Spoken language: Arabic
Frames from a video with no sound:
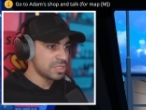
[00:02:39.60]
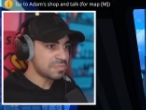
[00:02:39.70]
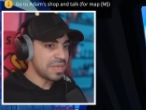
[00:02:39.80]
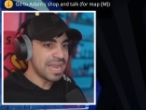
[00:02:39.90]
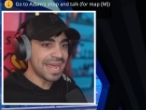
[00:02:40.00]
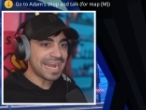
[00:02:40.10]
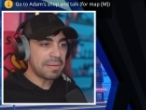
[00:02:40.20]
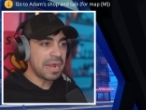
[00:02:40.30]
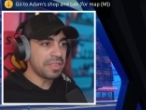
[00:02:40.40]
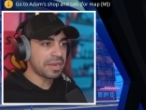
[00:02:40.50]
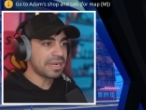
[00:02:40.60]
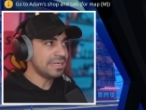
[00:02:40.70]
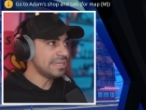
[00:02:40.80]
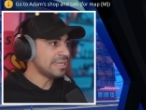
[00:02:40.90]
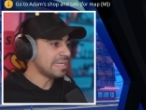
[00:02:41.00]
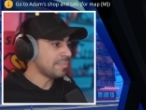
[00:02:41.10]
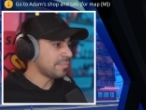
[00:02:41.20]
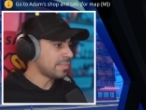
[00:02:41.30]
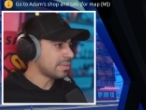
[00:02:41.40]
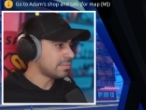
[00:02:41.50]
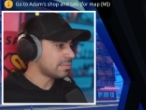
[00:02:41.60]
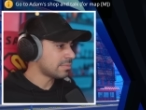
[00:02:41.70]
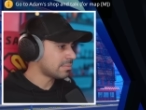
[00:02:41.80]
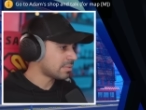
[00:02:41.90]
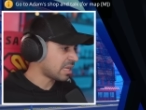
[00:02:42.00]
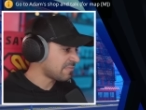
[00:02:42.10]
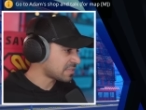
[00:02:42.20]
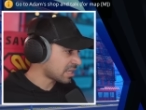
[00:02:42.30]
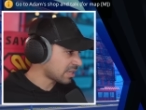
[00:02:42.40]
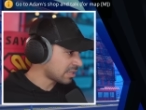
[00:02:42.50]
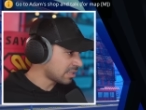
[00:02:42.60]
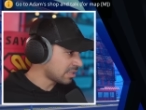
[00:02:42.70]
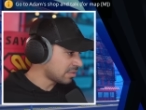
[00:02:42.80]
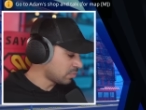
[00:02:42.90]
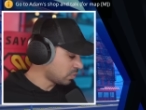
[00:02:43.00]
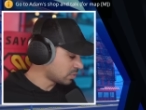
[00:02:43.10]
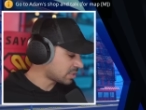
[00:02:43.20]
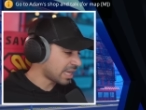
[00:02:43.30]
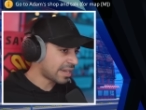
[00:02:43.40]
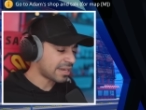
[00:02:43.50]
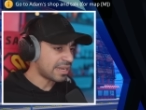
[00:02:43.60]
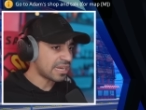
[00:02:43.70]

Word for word: بسم الله الرحمن الرحيم كيف اشغل الموتر؟